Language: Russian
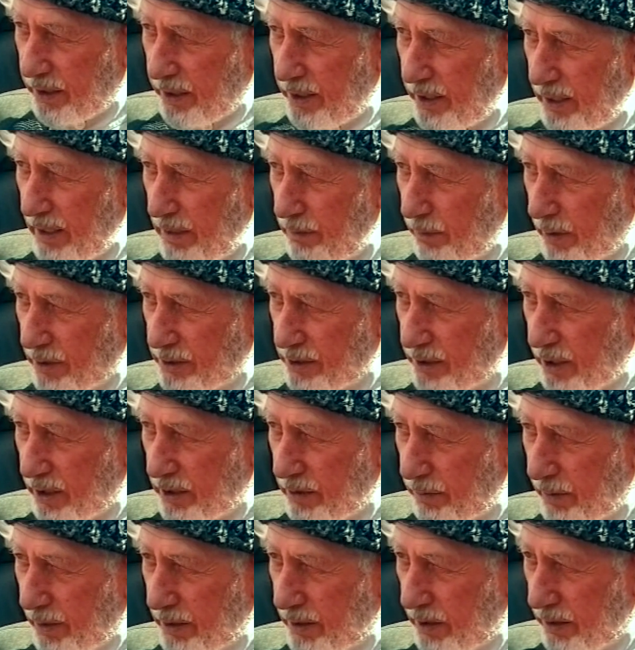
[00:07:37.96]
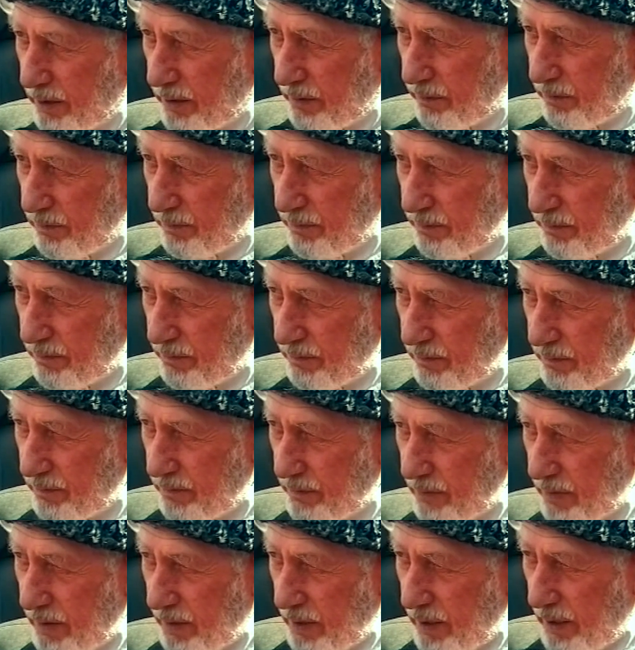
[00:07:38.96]
благо мы сегодня в этом нашли.
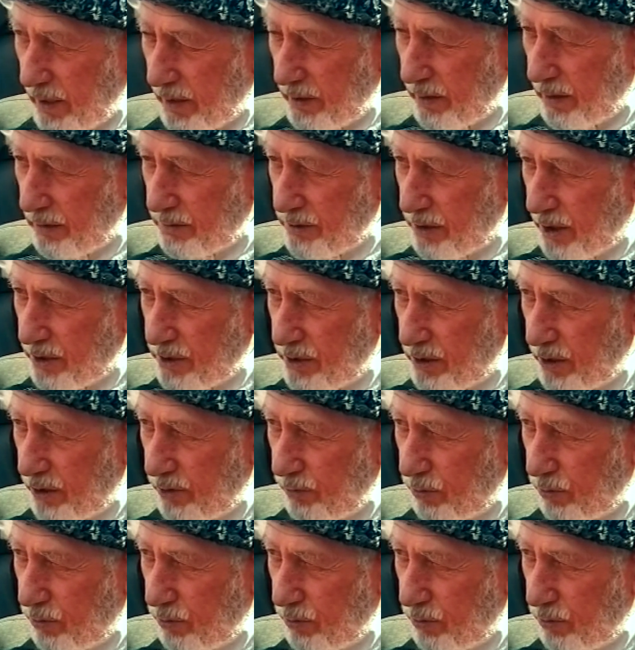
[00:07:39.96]
Мы сами